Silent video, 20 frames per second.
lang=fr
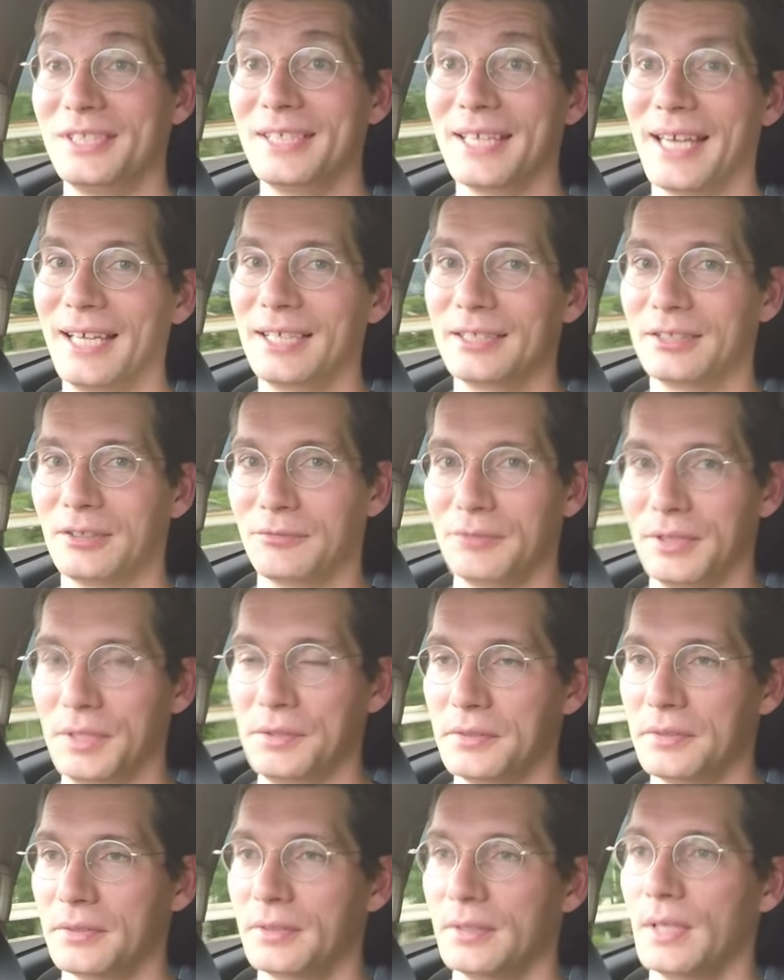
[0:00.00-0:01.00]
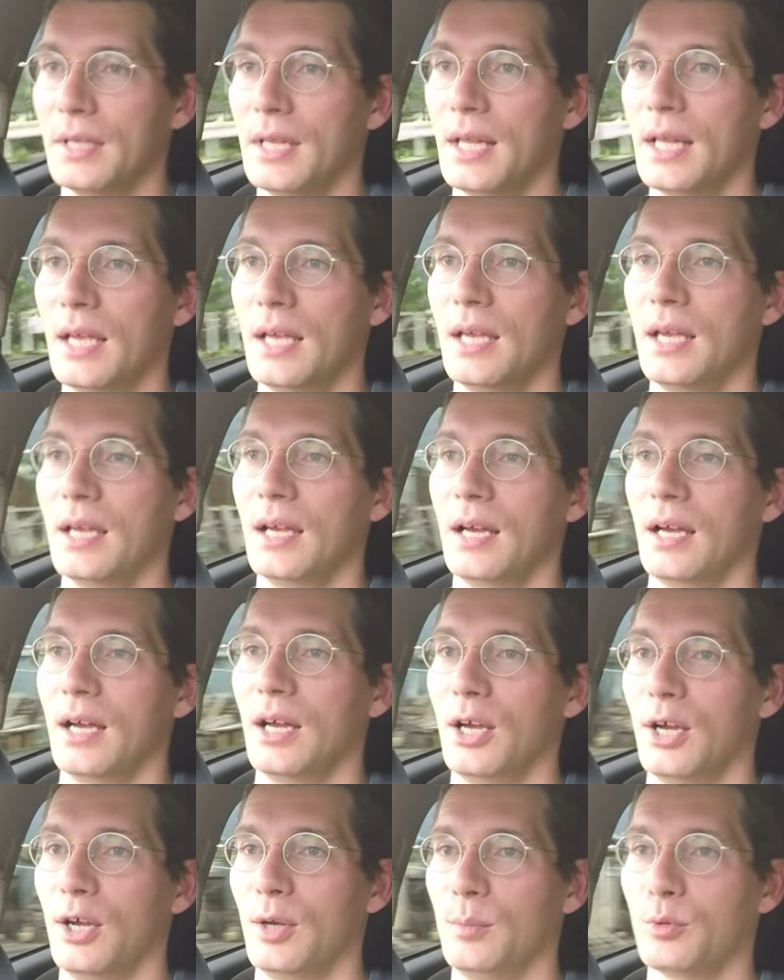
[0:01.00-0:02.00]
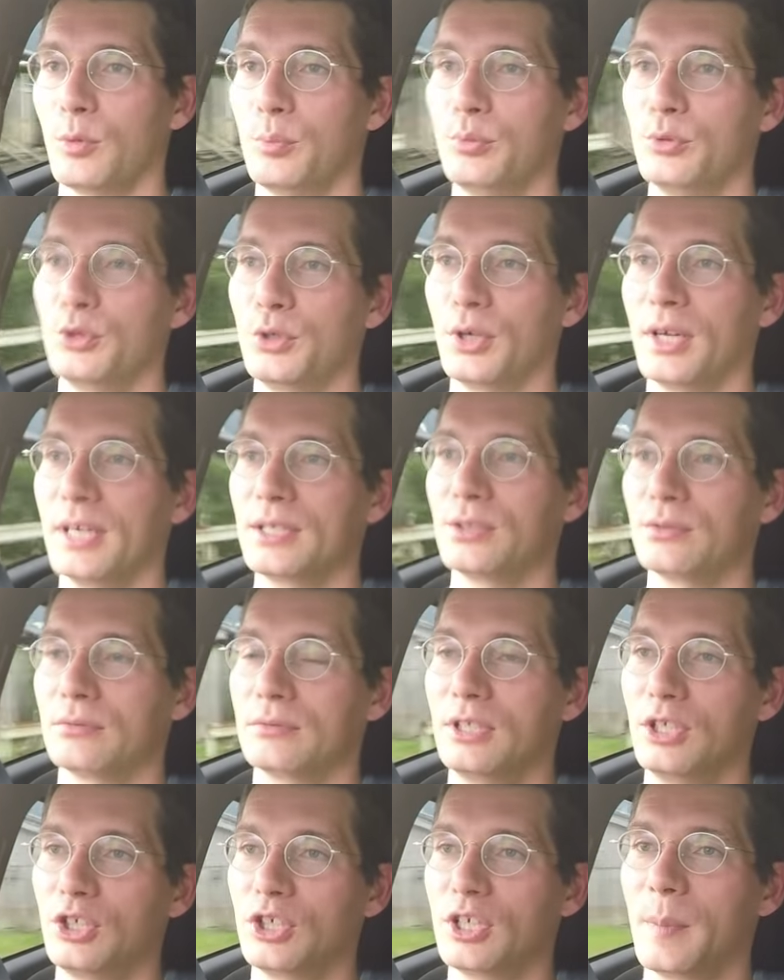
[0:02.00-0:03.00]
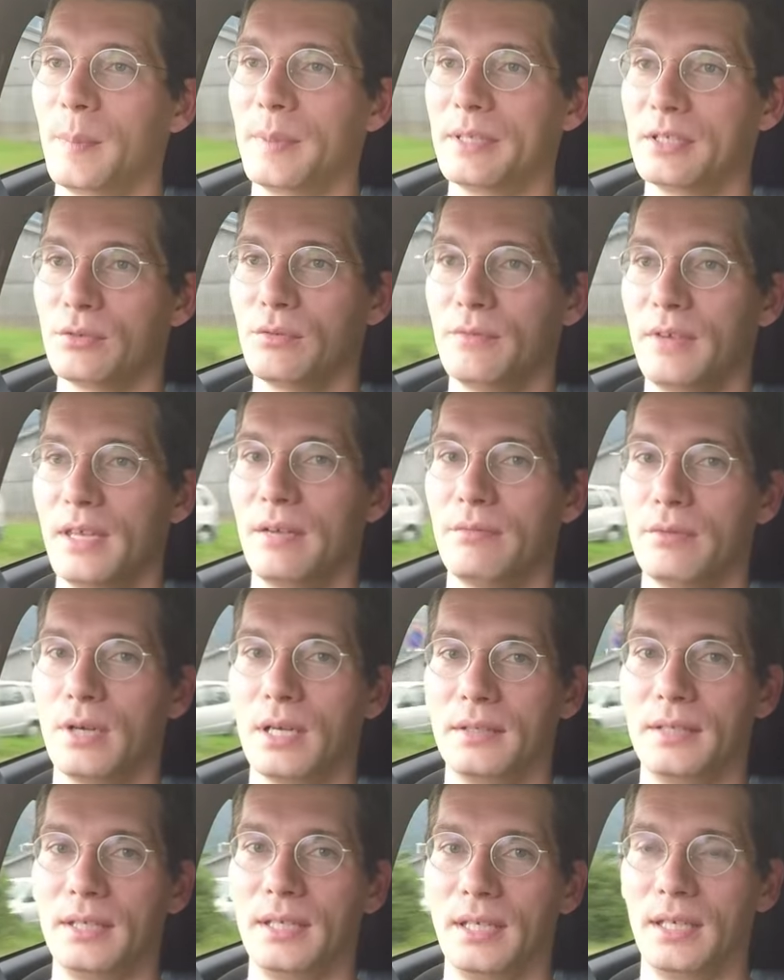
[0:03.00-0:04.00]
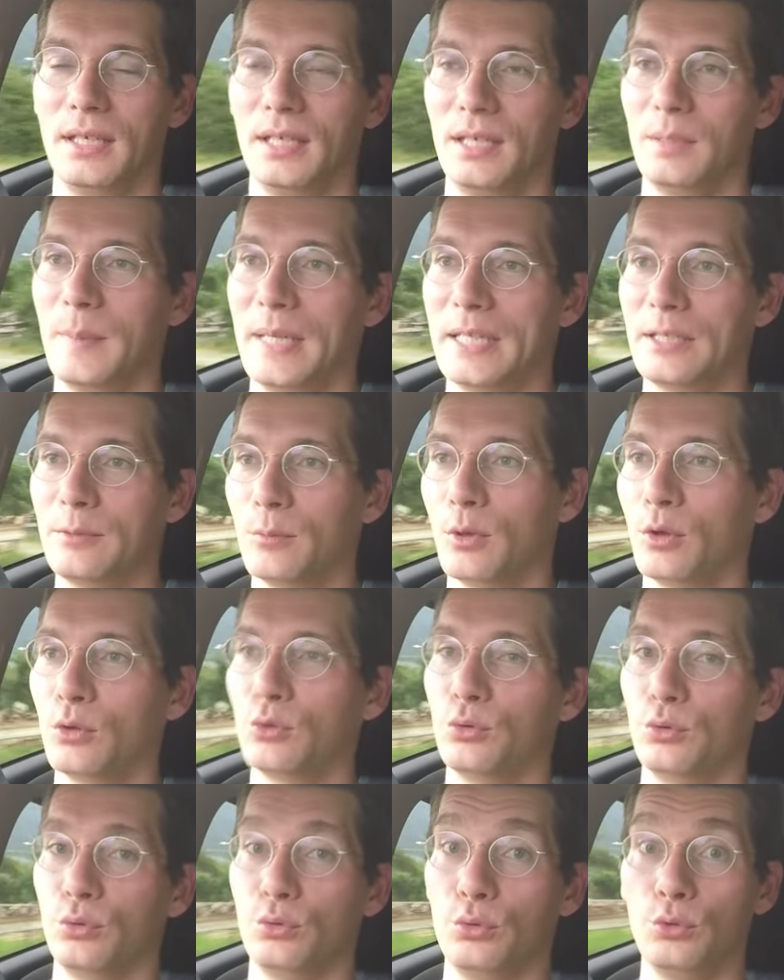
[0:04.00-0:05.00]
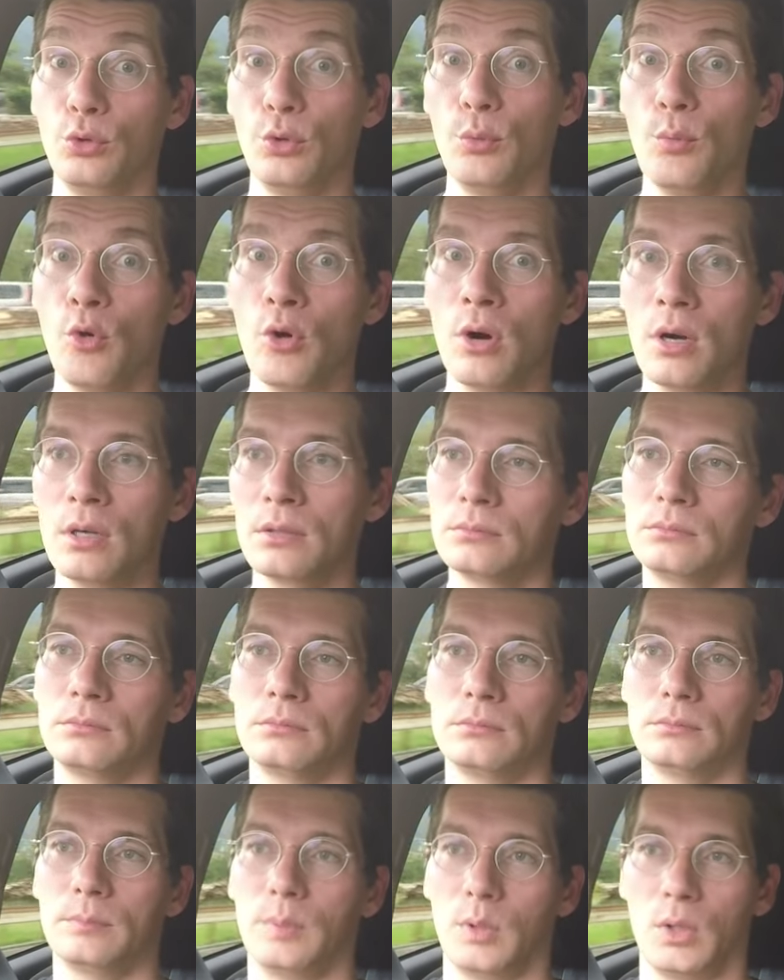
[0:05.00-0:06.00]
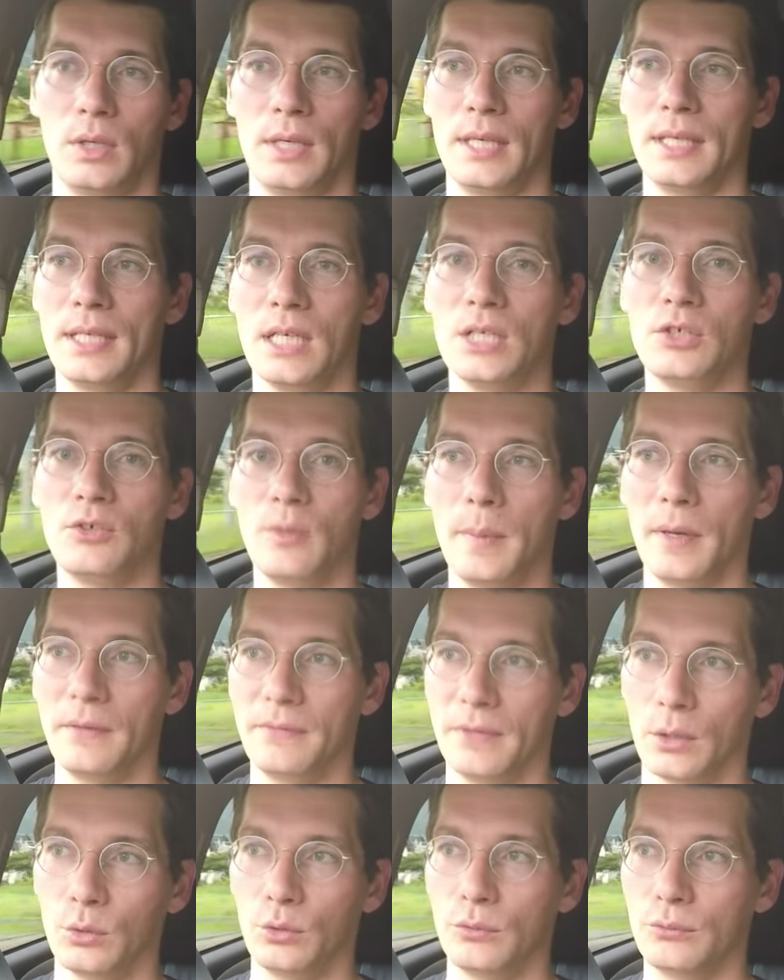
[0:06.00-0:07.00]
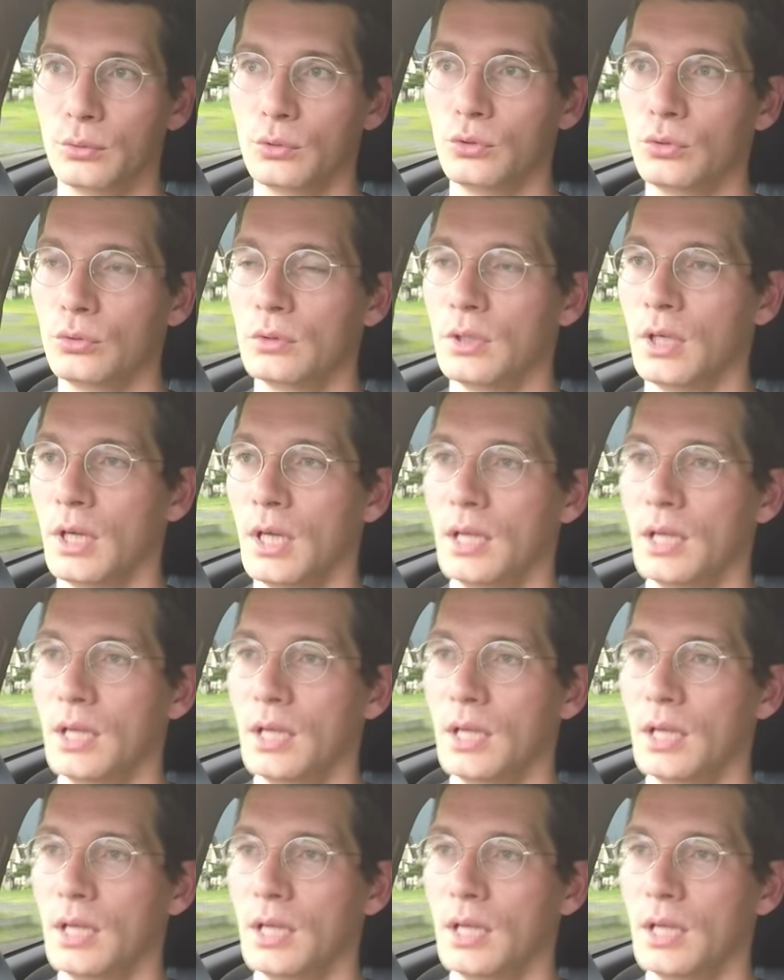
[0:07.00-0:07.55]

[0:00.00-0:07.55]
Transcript: direct en fait. Euh, pour plusieurs raisons. Déjà parce qu'il va y avoir des battements de deux mois pendant lesquels je ne vais pas faire de photos.